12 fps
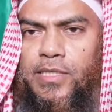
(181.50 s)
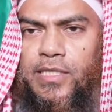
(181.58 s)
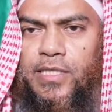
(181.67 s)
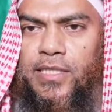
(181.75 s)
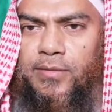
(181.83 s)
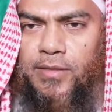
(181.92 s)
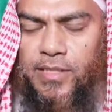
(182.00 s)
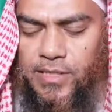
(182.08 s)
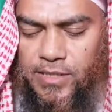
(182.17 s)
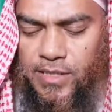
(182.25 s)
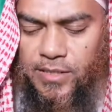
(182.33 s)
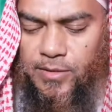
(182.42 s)
সে দান করেছে
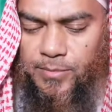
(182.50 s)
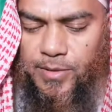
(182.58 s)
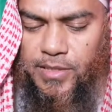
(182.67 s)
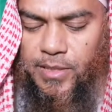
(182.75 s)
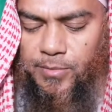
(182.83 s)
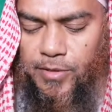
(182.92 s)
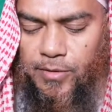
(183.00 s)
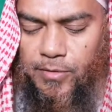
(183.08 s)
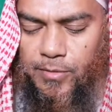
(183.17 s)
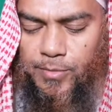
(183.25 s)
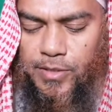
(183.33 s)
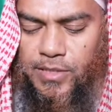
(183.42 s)
সেই সময় সে
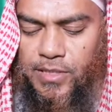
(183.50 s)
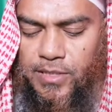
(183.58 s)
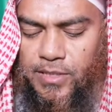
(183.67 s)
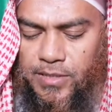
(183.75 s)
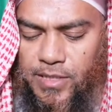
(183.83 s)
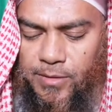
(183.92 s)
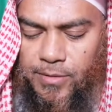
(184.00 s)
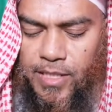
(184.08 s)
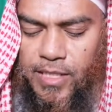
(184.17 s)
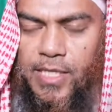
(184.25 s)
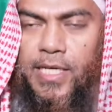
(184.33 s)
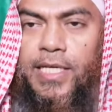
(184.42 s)
ভয়ঙ্কর পরিস্থিতি ছিল না
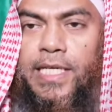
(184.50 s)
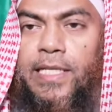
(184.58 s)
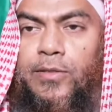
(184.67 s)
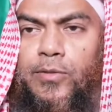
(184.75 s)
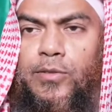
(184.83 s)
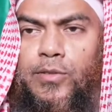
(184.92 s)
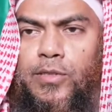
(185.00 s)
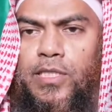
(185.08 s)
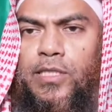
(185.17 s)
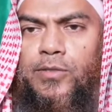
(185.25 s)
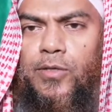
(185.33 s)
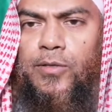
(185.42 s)
কিন্তু যদি
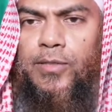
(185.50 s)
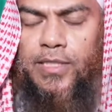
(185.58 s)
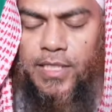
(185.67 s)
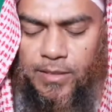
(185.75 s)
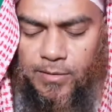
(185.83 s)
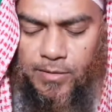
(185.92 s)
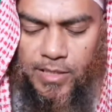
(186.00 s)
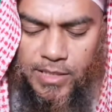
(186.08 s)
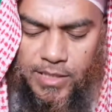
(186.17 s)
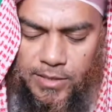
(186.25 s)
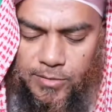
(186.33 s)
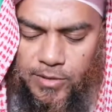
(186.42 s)
যখন দান করে
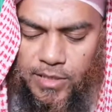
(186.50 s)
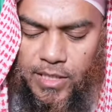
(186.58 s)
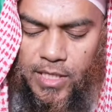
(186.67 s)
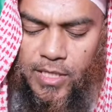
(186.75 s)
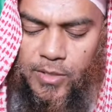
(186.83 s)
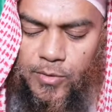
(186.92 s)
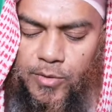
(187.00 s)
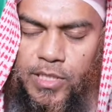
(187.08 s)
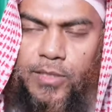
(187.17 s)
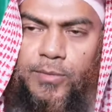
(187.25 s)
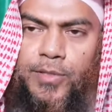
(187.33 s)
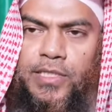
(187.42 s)
সে যদি
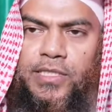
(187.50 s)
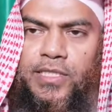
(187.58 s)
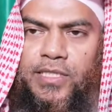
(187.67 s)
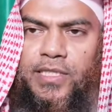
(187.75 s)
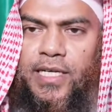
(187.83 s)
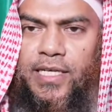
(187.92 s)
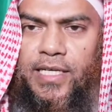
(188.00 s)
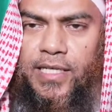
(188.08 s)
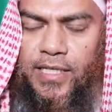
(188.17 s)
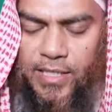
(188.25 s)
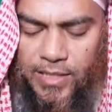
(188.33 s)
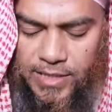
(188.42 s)
কঠিন পরিস্থিতি থাকে
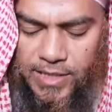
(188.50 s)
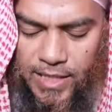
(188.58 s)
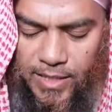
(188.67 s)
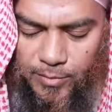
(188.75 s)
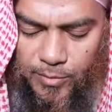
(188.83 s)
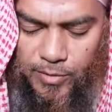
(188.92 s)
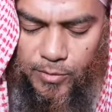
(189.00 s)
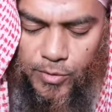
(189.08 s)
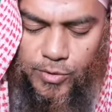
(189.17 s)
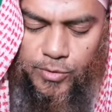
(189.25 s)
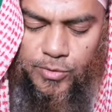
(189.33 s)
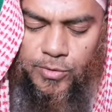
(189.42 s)
যে এমন
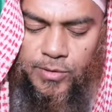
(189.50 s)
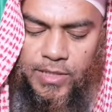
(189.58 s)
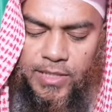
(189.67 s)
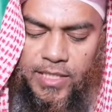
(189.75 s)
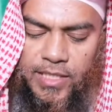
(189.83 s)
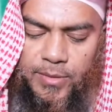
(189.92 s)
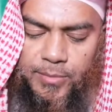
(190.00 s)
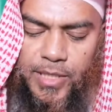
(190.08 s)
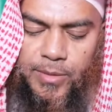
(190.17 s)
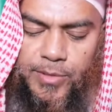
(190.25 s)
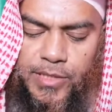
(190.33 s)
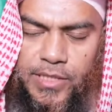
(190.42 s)
অসুস্থতা তাকে
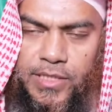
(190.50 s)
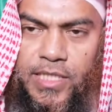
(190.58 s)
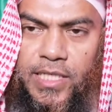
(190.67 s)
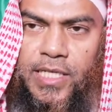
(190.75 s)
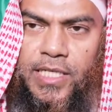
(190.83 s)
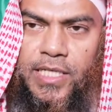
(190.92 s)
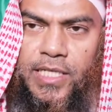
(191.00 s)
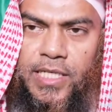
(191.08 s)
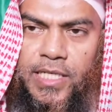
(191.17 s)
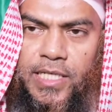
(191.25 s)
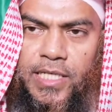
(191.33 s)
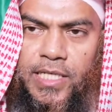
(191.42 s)
পেয়ে বসেছে যেটা
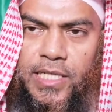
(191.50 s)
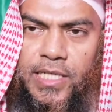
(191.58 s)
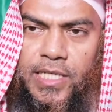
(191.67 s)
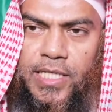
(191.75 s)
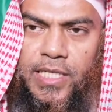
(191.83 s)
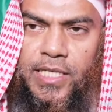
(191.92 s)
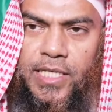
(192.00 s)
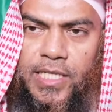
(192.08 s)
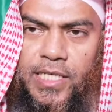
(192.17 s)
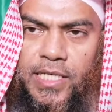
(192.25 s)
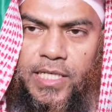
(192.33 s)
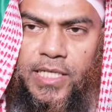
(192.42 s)
ভয়ঙ্কর যে যে
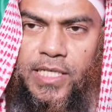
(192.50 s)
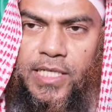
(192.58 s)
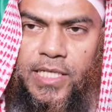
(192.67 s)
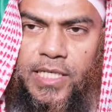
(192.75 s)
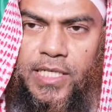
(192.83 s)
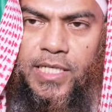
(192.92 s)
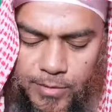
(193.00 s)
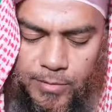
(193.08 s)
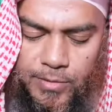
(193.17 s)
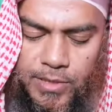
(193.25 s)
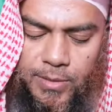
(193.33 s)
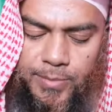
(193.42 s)
কোনো সময় মৃত্যুবরণ
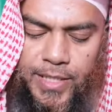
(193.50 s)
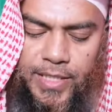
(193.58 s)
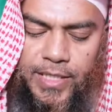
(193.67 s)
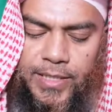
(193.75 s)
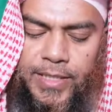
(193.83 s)
করতে পারে